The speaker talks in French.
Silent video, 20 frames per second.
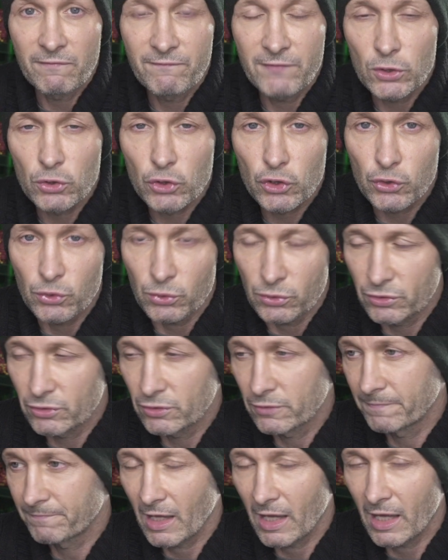fait une
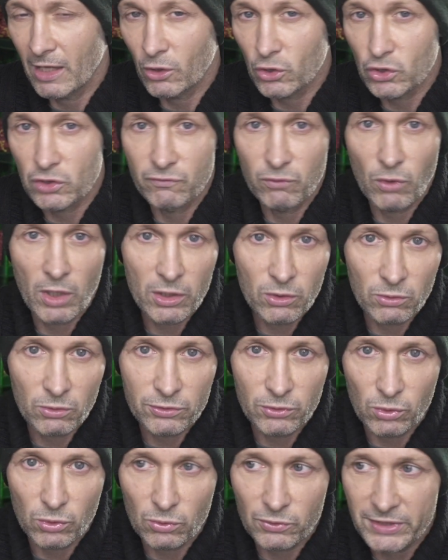chute. Alors, je vous
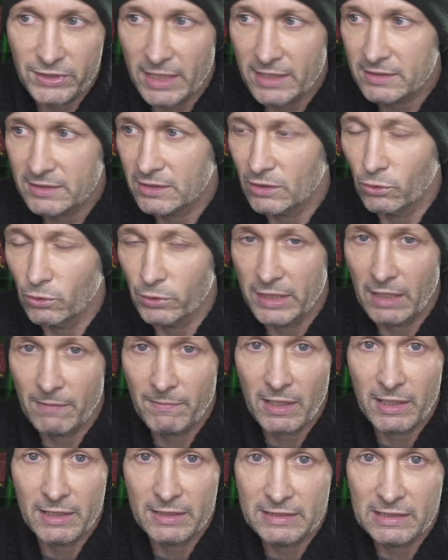raconte le contexte le
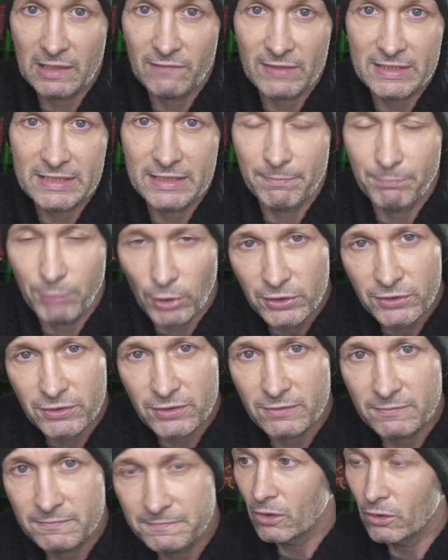gamin était avec ses
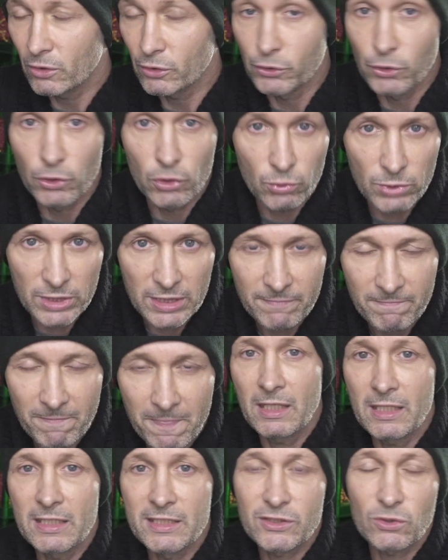potes euh, de nuit
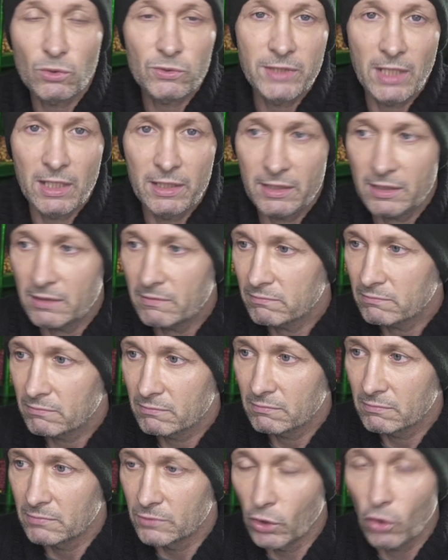et ils sont allés
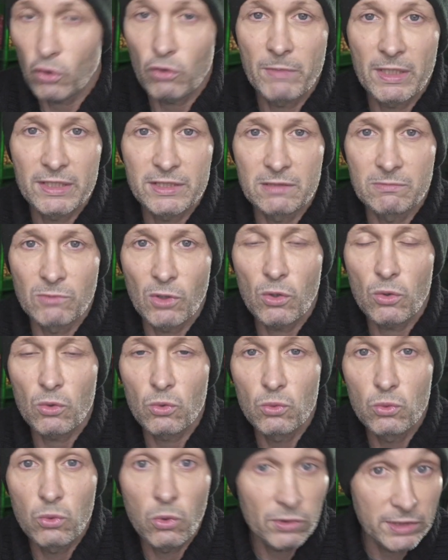dans le bâtiment
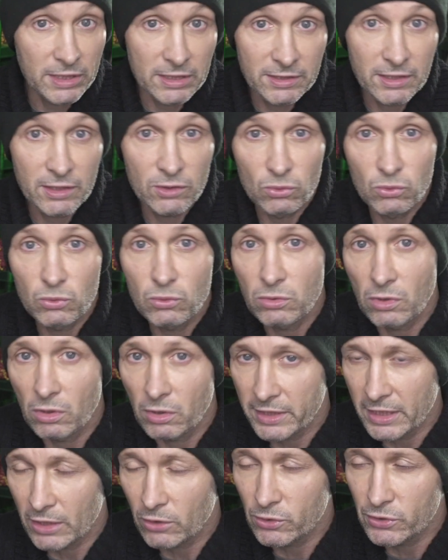où on était nous euh,
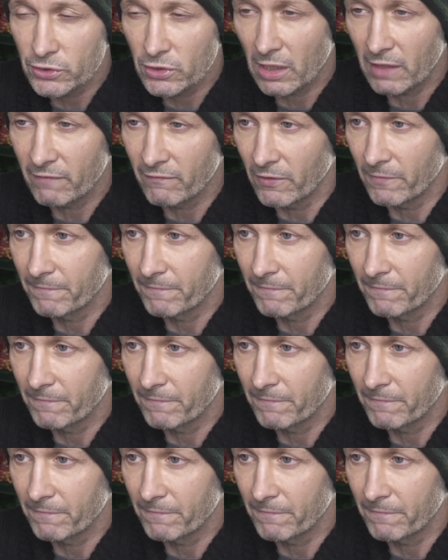quelques heures avant.